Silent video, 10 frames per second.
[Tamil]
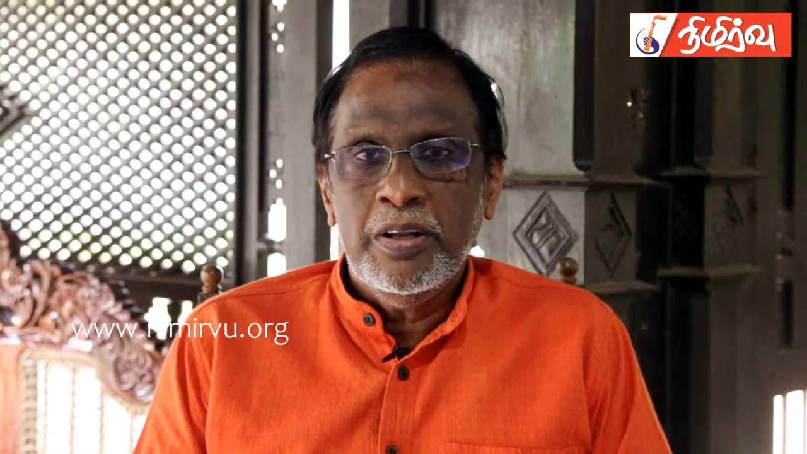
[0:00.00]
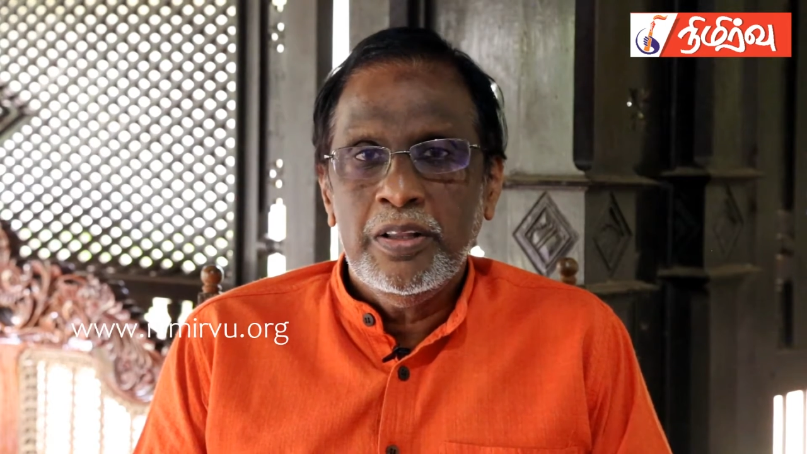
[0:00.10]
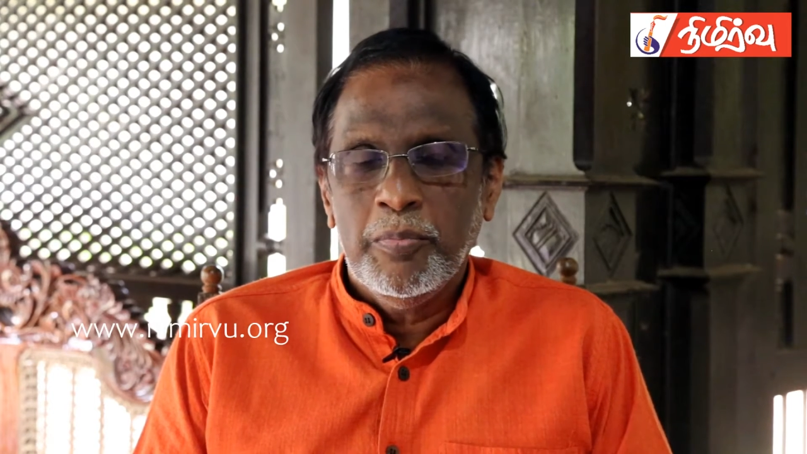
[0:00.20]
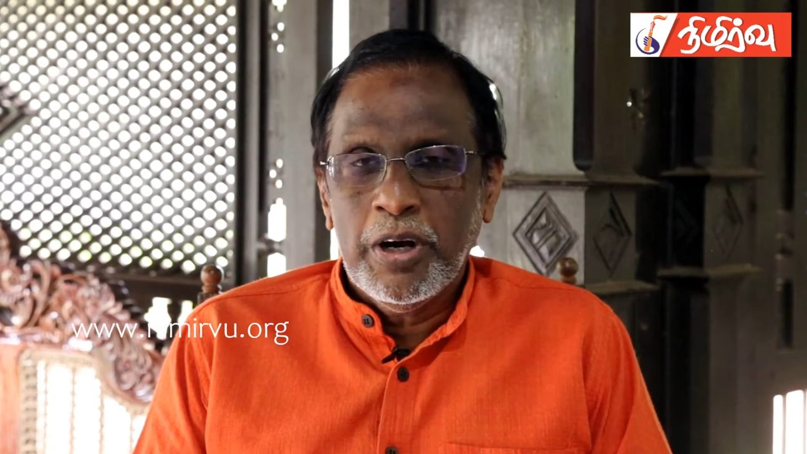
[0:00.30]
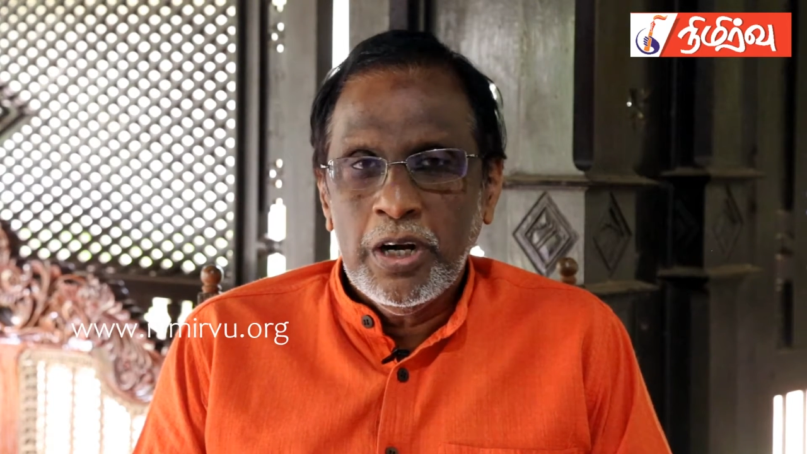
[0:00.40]

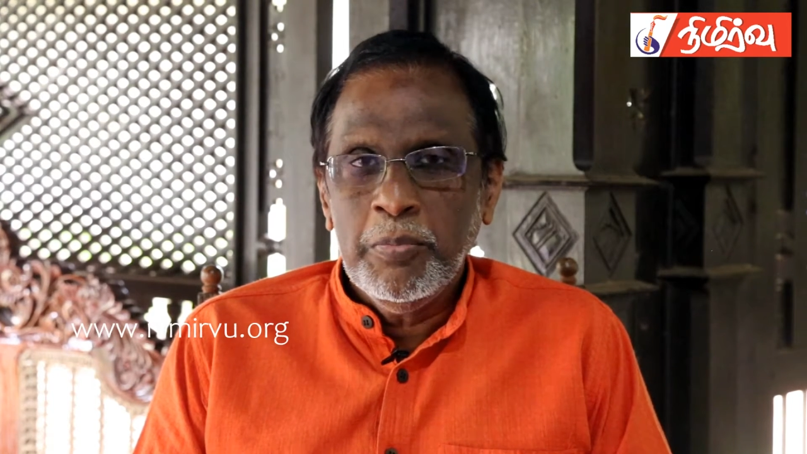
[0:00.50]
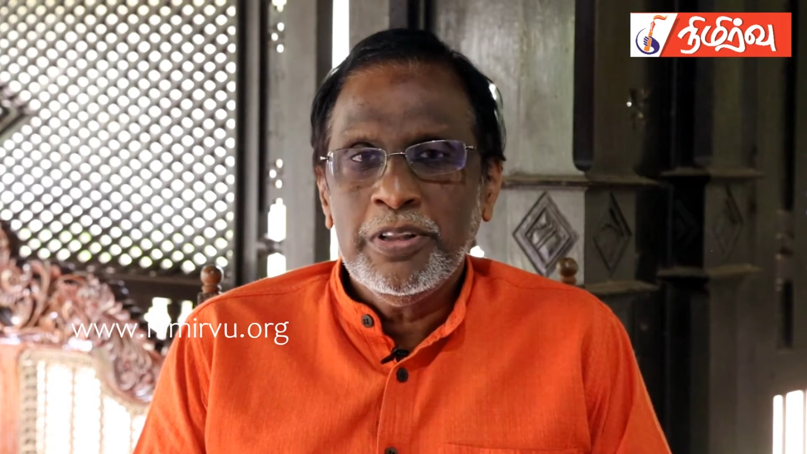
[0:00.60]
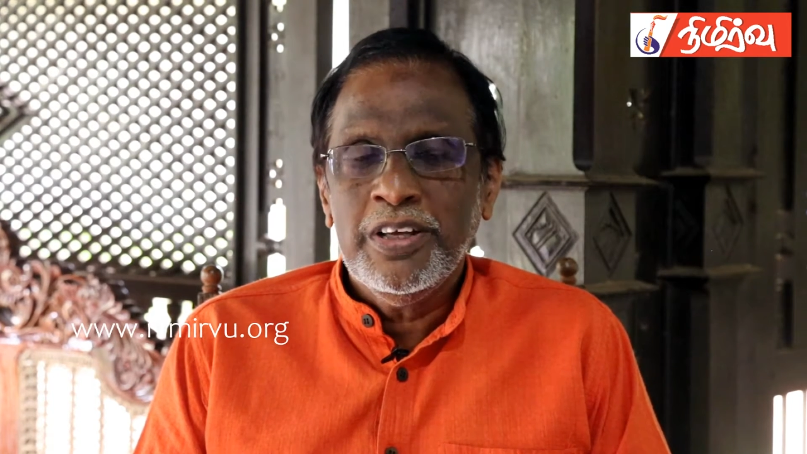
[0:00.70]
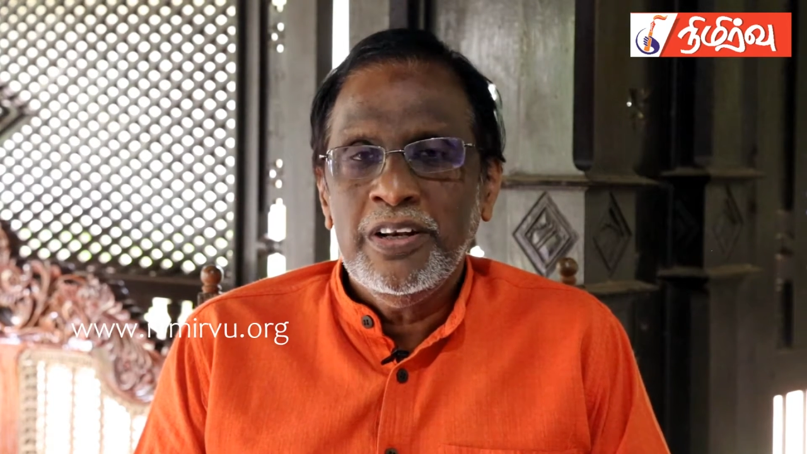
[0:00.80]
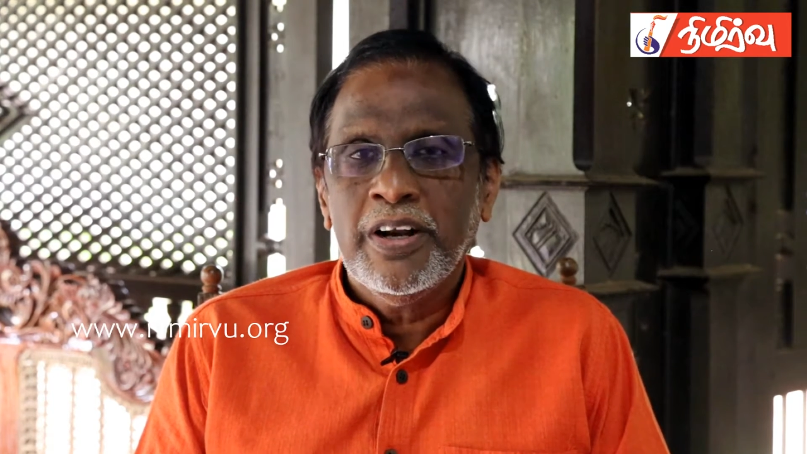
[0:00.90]
இந்த மக்கள்
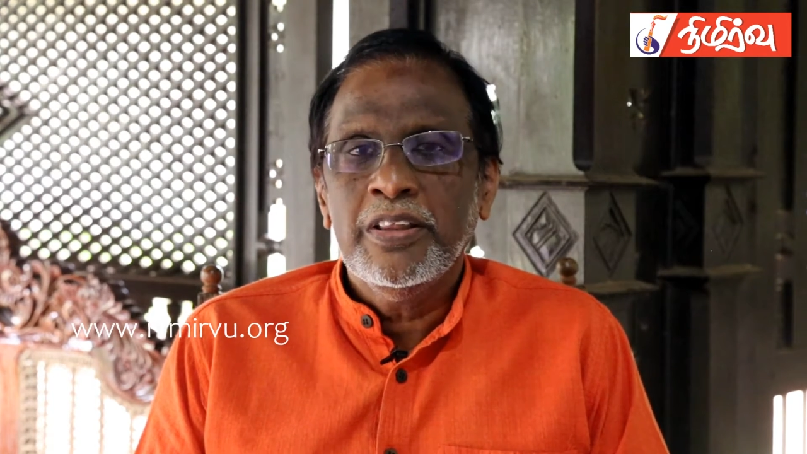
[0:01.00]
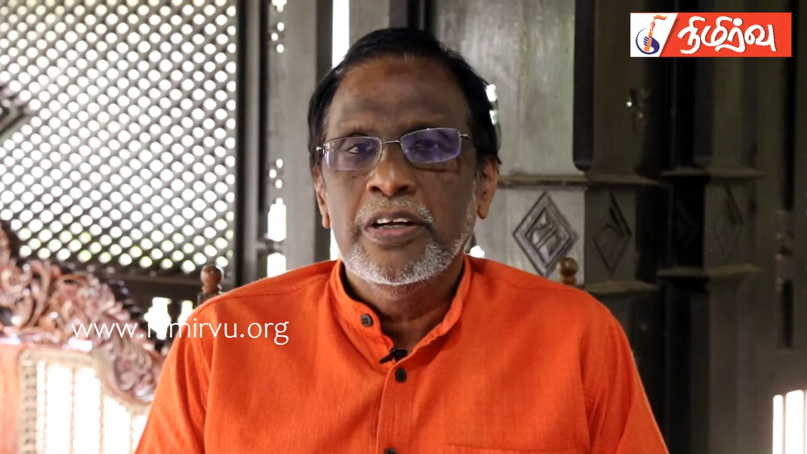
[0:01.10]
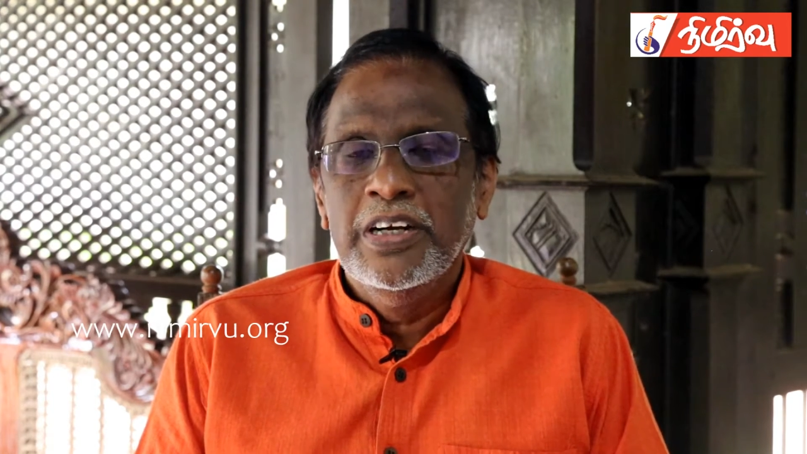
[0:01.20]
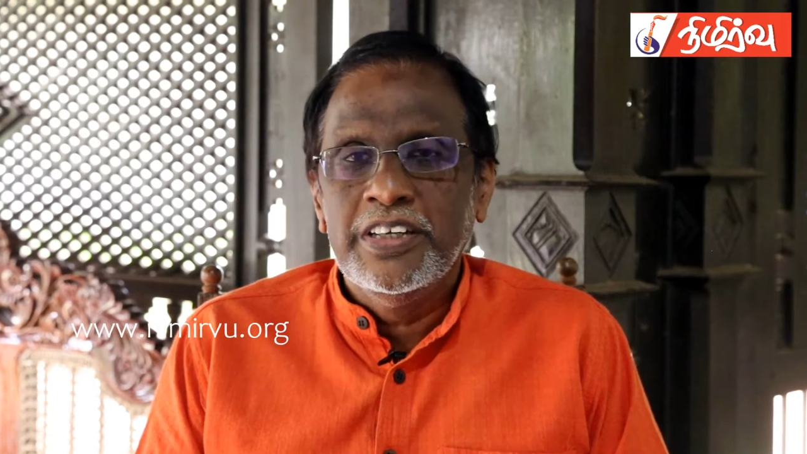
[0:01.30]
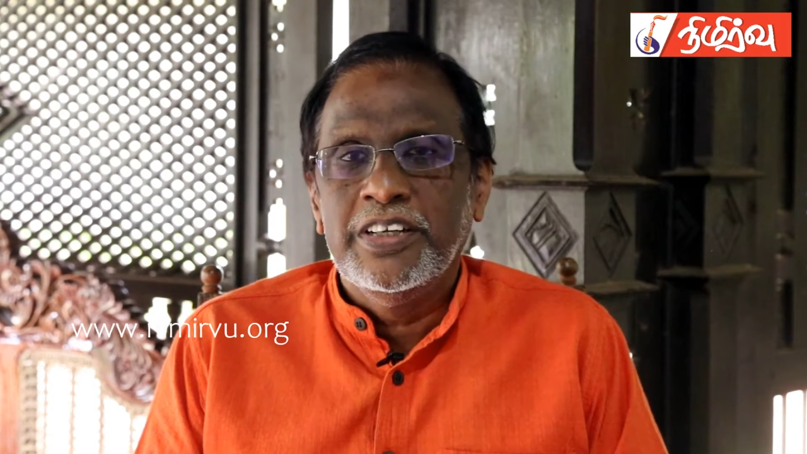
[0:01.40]
மத்தியில்
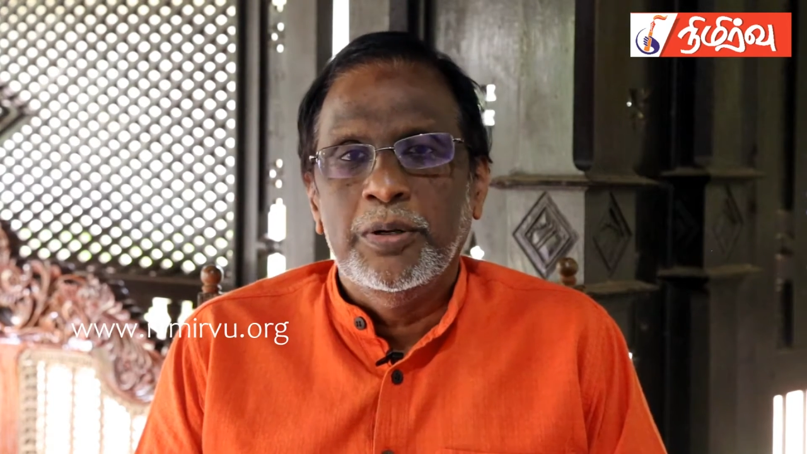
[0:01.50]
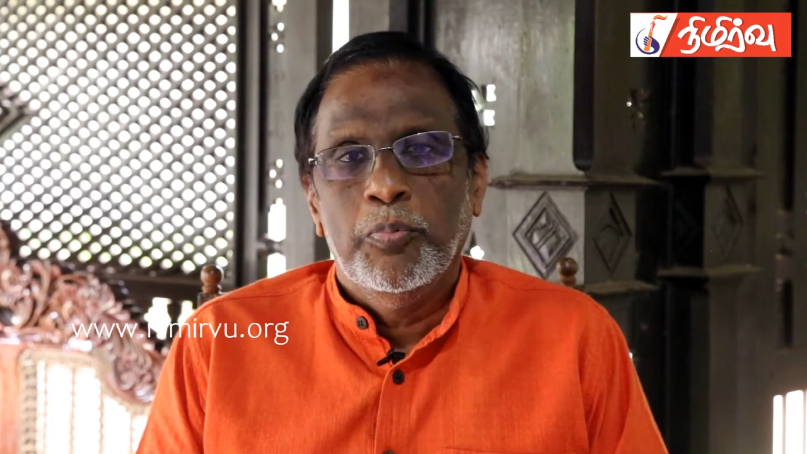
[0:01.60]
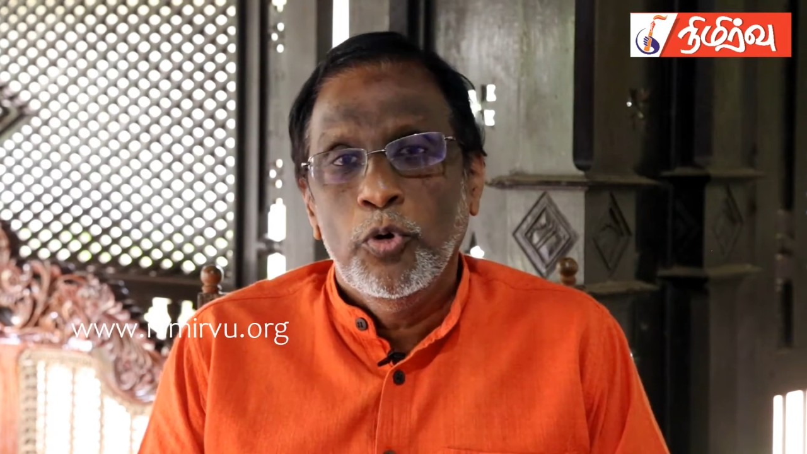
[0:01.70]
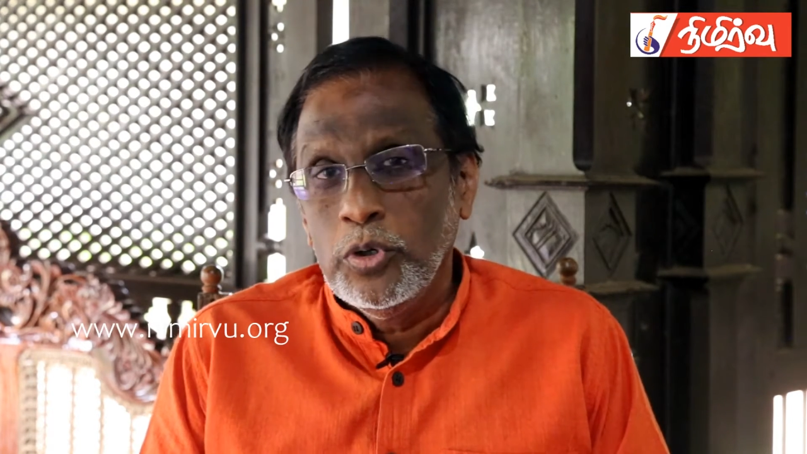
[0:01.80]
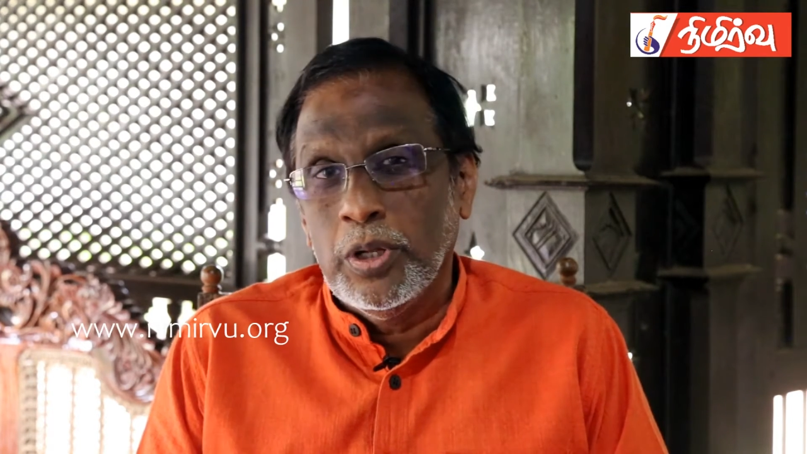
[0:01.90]
நடந்த எழுச்சி
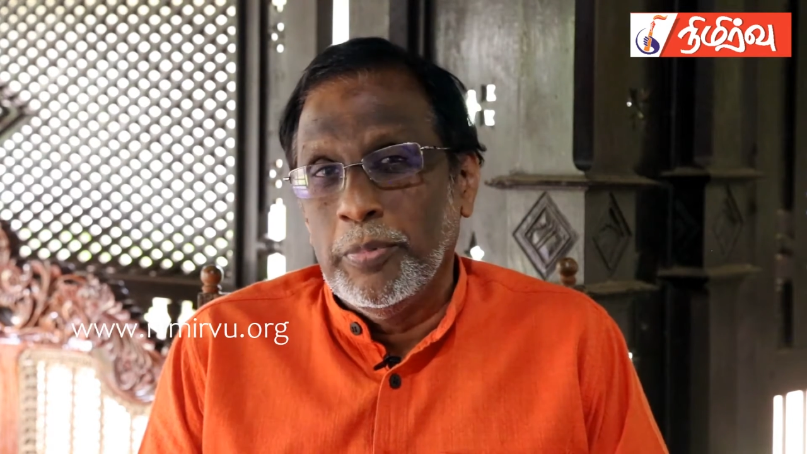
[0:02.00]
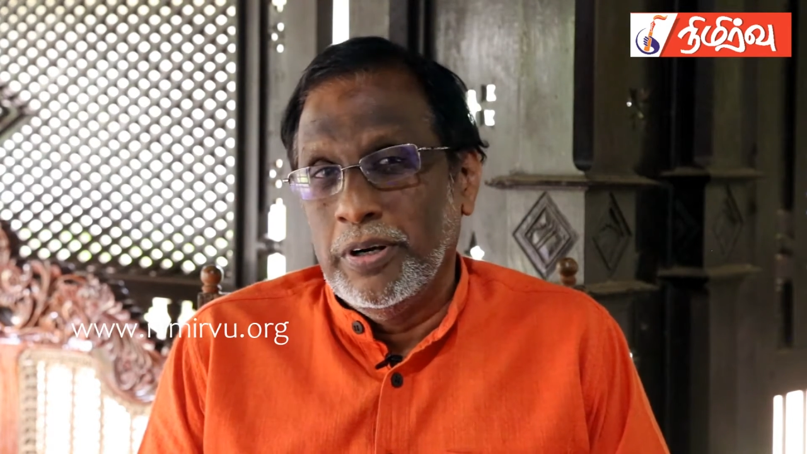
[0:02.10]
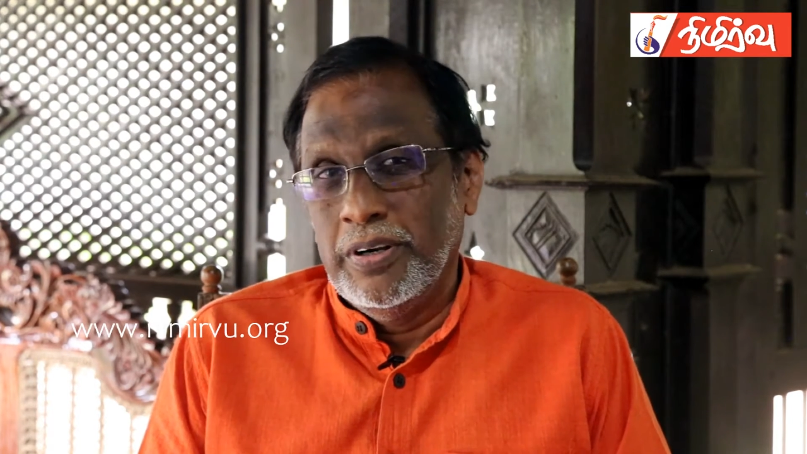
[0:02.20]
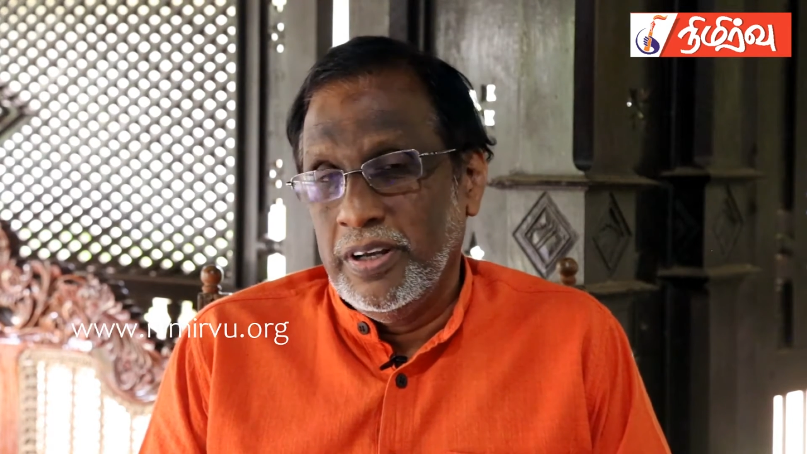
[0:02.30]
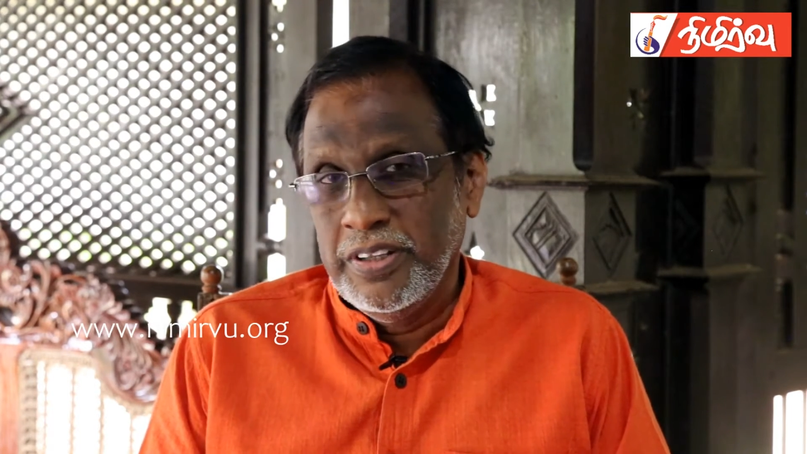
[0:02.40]
பொங்கு தமிழ்